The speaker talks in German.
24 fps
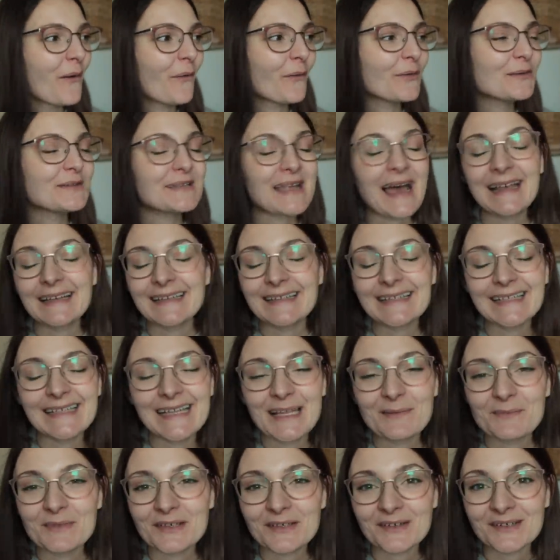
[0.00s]
Und dann
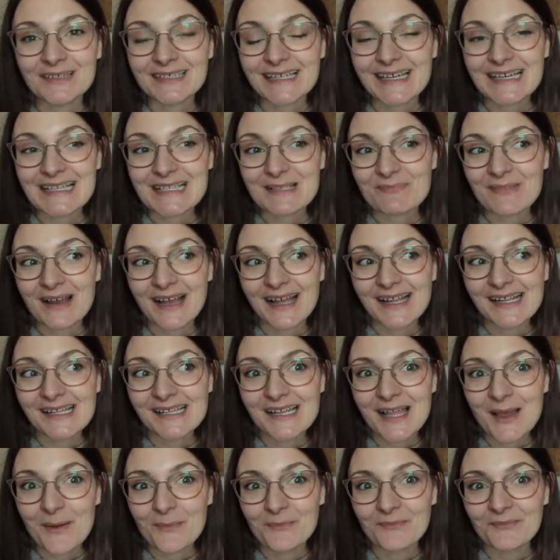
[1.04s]
nehme ich euch
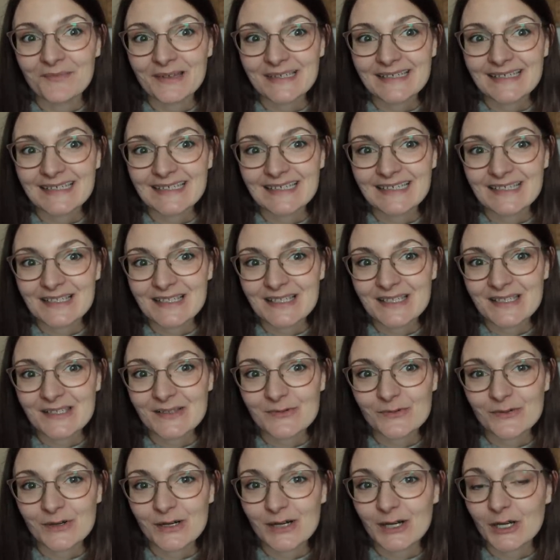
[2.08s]
erstmal mit
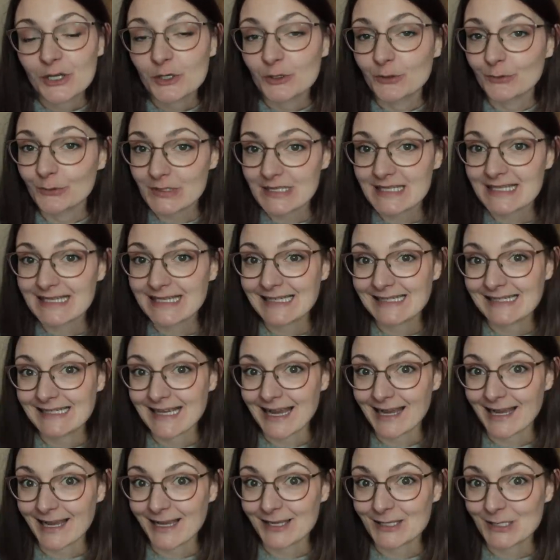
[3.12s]
zur
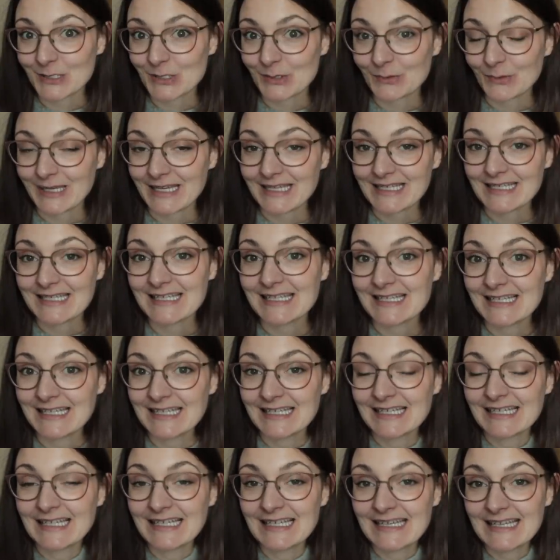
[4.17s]
Nussknacker Suite
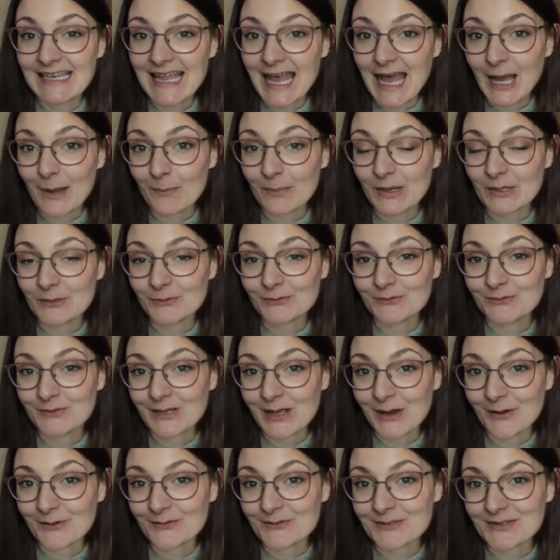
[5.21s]
nach Bad
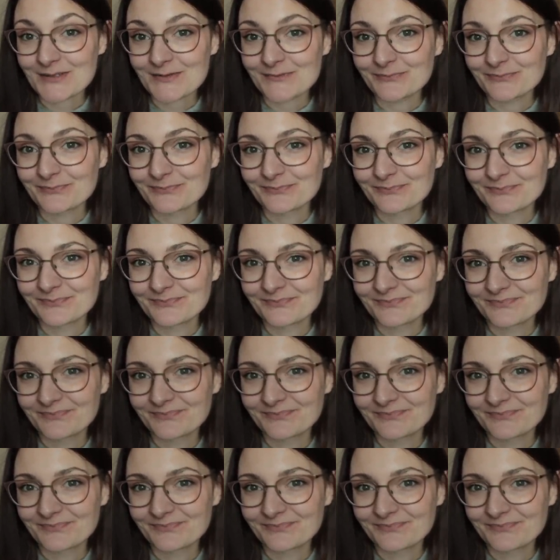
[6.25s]
Oeynhausen.